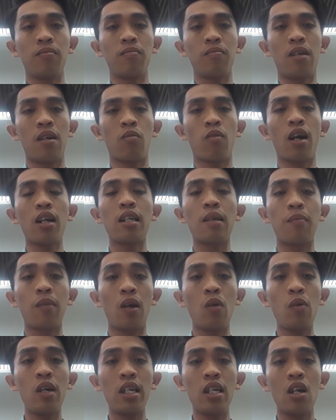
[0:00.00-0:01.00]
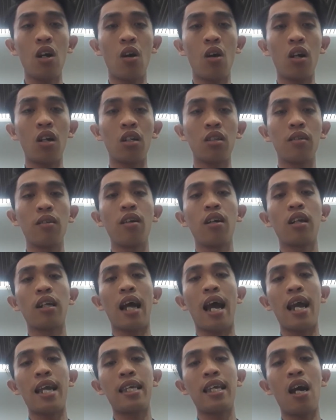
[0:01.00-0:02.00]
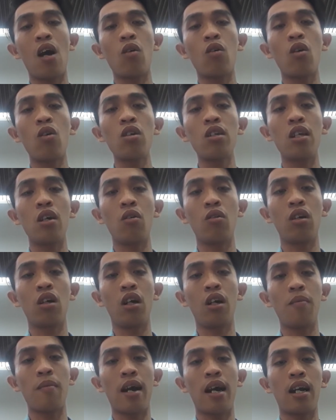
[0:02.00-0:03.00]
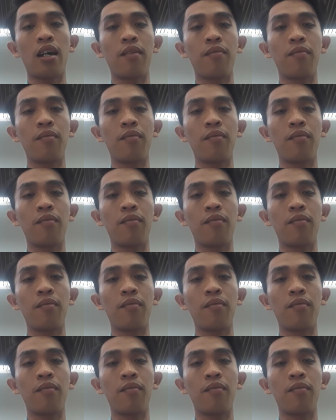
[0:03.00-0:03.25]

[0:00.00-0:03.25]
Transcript: mình phải tìm hiểu nguyên do tại sao có nhiều người mà